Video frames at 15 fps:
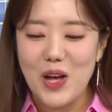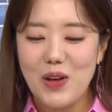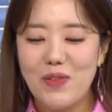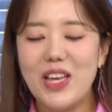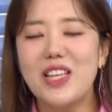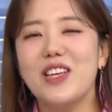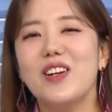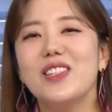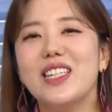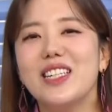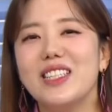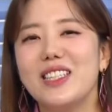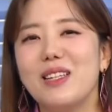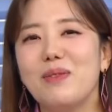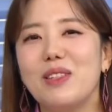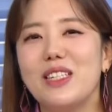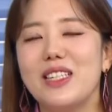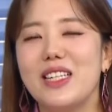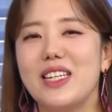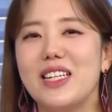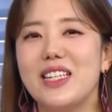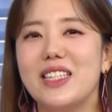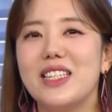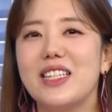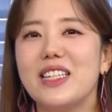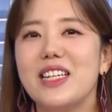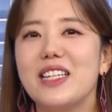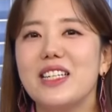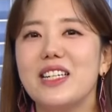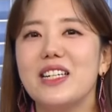처음에는 현장 스탭들이
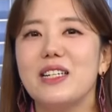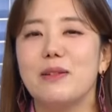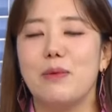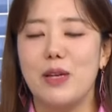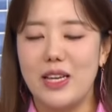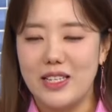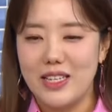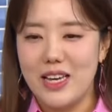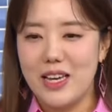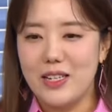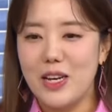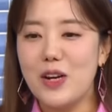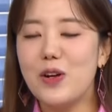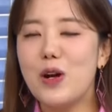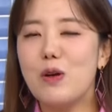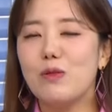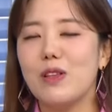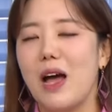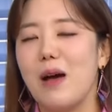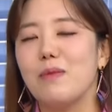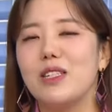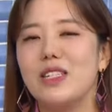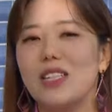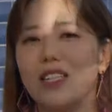치킨을 뭐 이제 촬영하고 남은